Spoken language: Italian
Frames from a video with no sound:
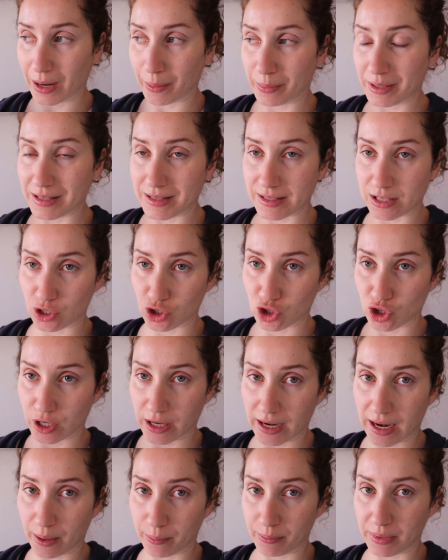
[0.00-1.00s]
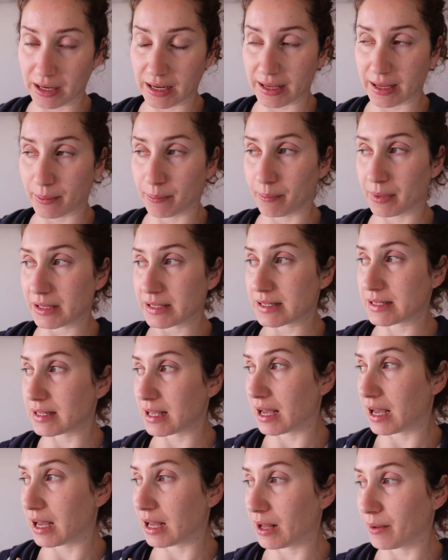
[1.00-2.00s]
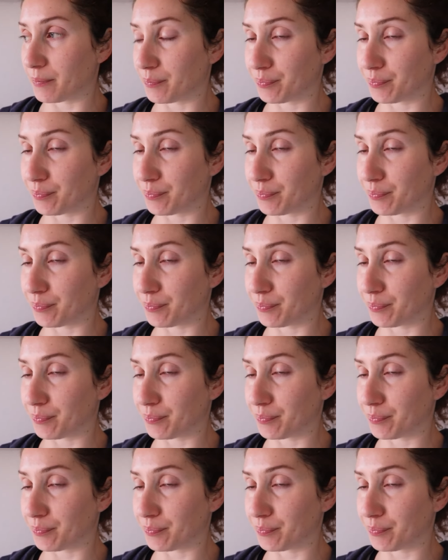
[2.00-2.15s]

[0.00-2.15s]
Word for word: la pista ciclabile che passa...